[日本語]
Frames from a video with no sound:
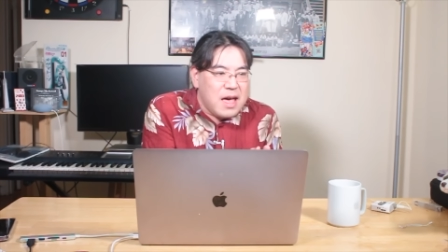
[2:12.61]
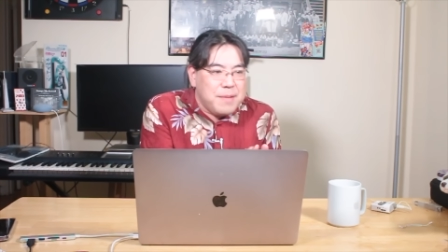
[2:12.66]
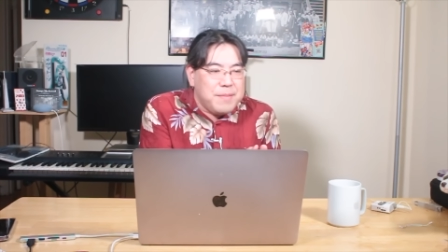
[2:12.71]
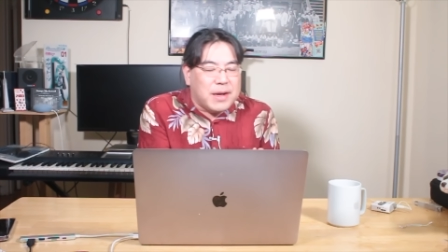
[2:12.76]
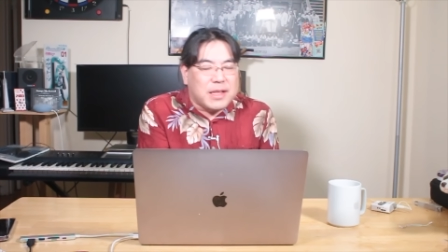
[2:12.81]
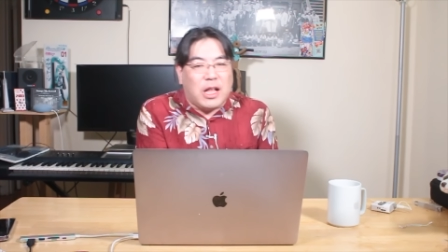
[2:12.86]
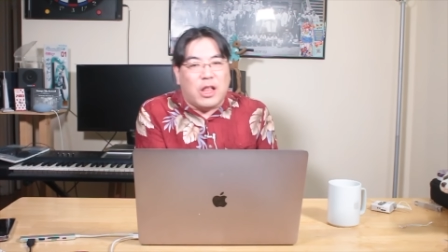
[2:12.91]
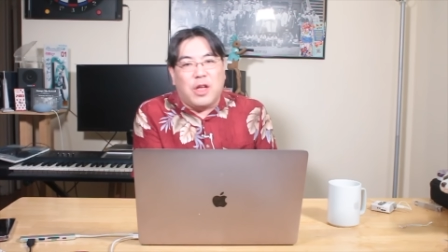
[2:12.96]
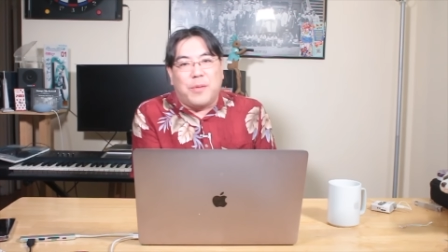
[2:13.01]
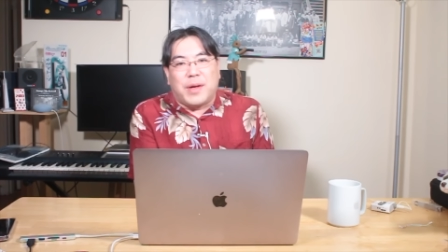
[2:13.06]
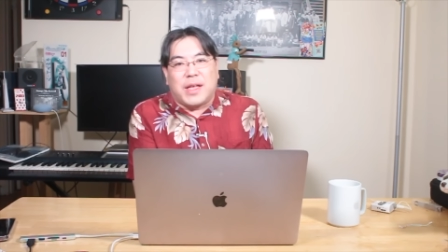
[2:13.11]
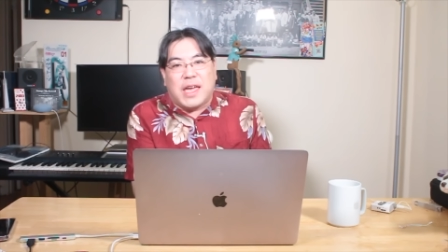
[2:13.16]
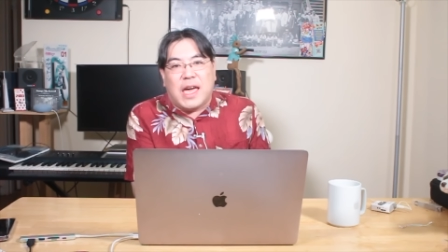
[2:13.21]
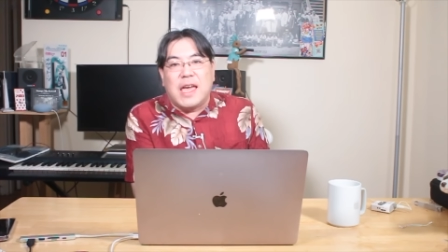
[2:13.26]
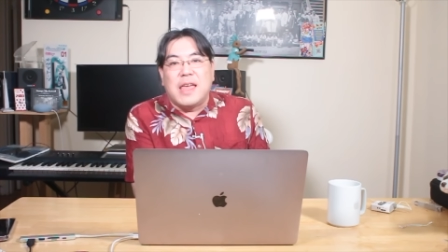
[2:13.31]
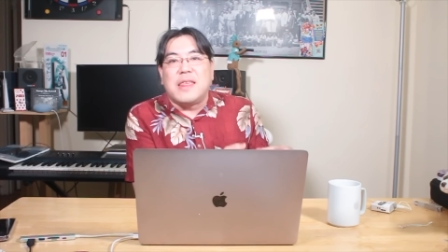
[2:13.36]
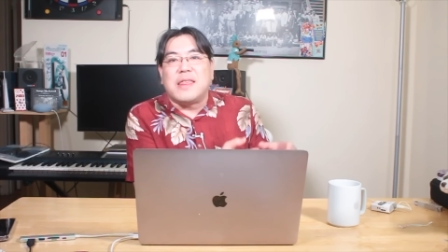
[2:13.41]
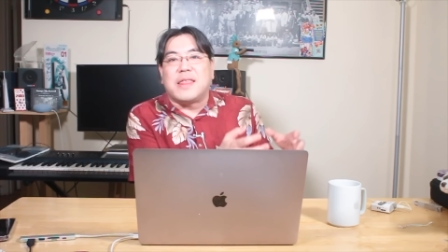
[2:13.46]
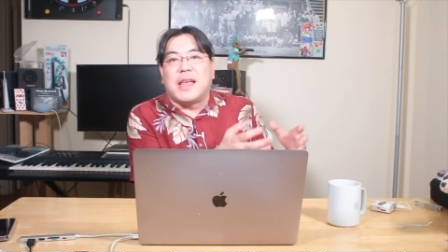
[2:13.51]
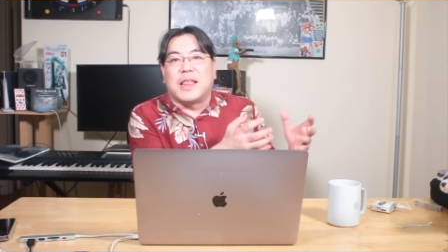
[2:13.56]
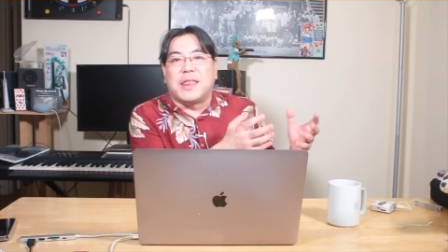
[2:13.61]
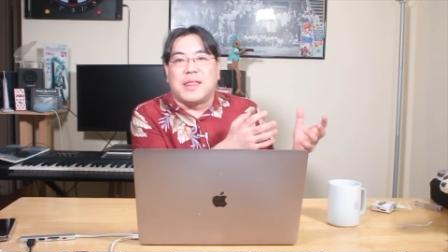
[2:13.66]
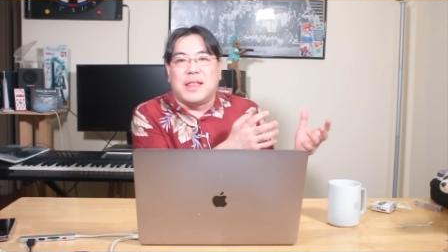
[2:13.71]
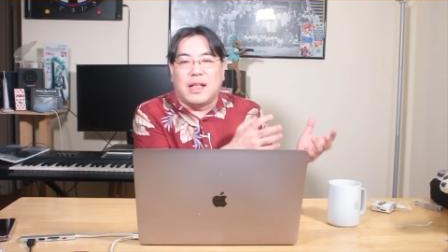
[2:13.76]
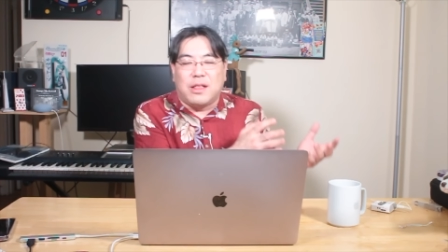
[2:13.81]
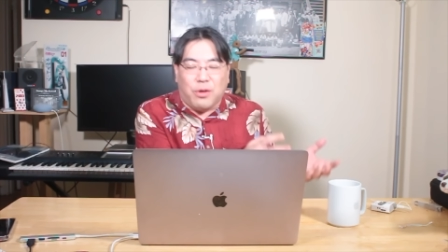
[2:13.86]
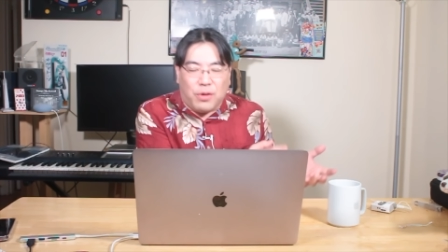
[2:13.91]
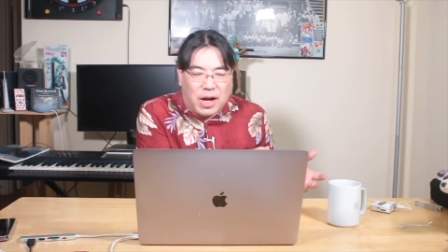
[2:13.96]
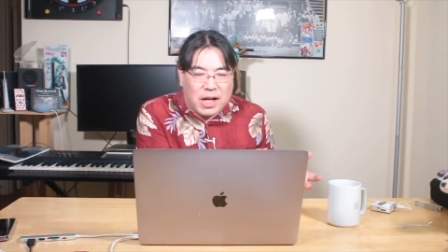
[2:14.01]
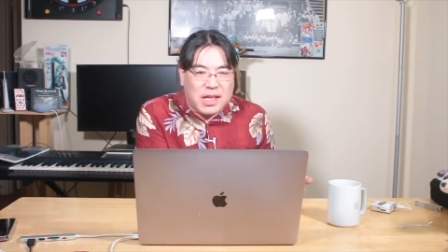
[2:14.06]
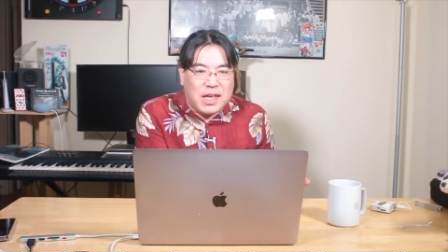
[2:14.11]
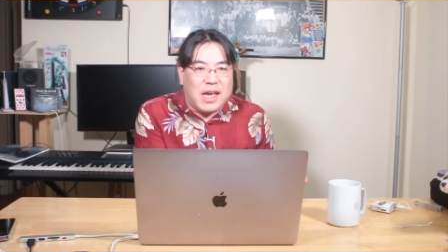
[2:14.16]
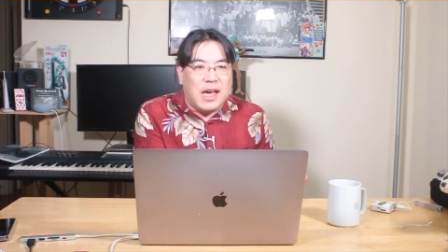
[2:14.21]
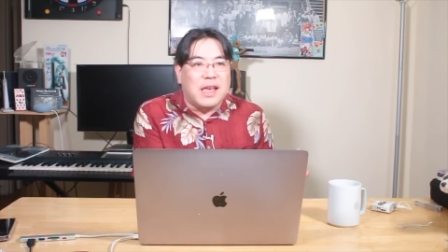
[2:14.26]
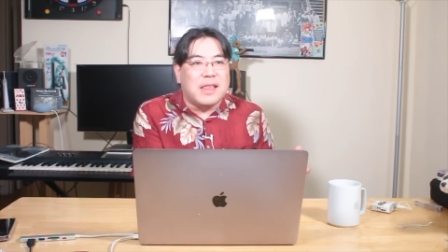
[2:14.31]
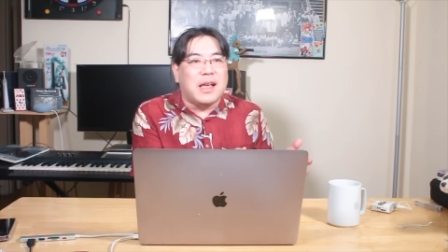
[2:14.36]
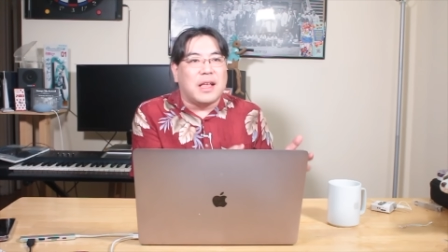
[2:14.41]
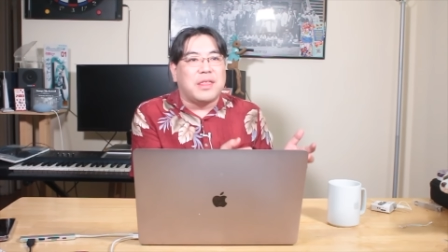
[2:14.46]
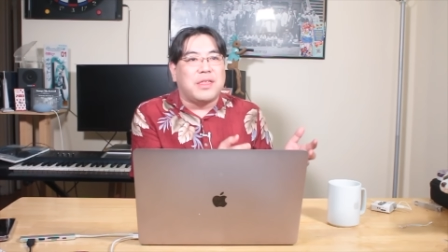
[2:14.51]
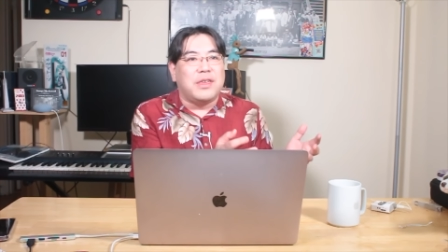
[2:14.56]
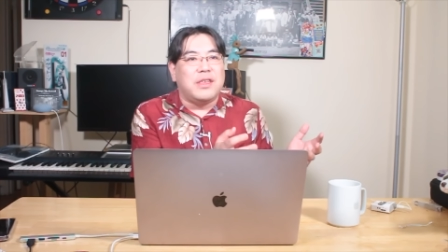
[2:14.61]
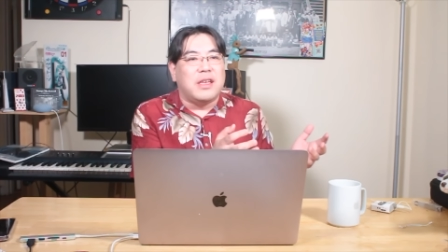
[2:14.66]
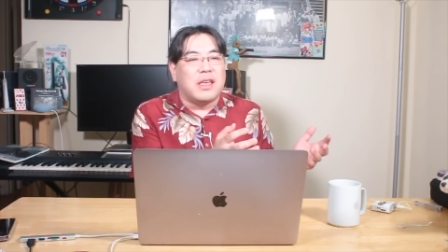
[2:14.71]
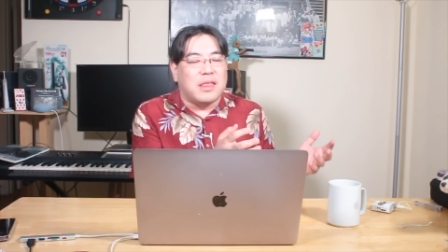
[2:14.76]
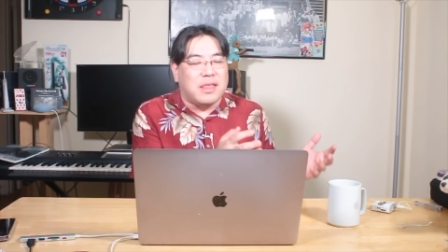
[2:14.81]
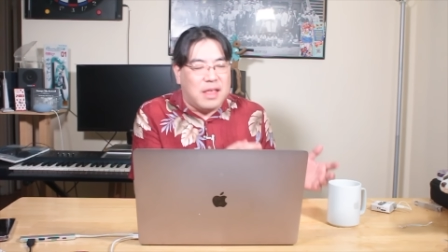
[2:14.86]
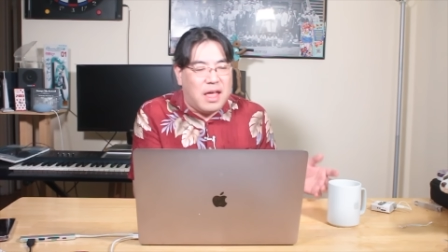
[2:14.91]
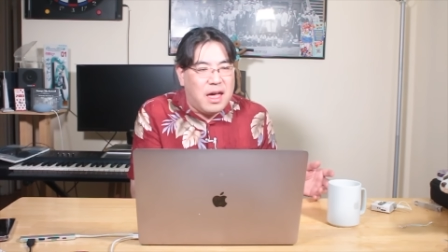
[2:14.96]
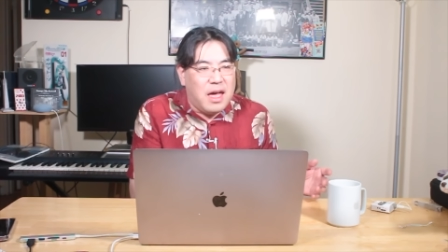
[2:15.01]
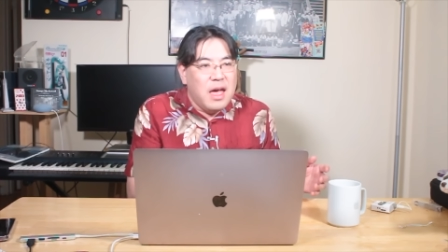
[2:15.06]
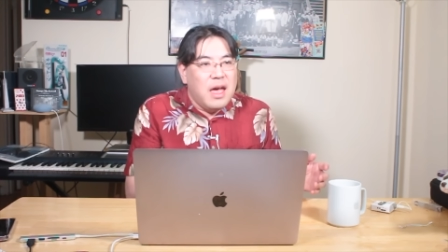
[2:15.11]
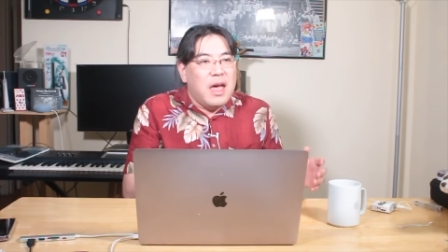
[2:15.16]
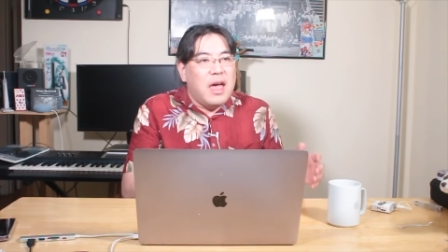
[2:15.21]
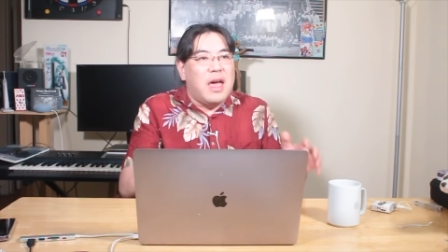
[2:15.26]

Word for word: まあ、例えば検察だとか警察にですね、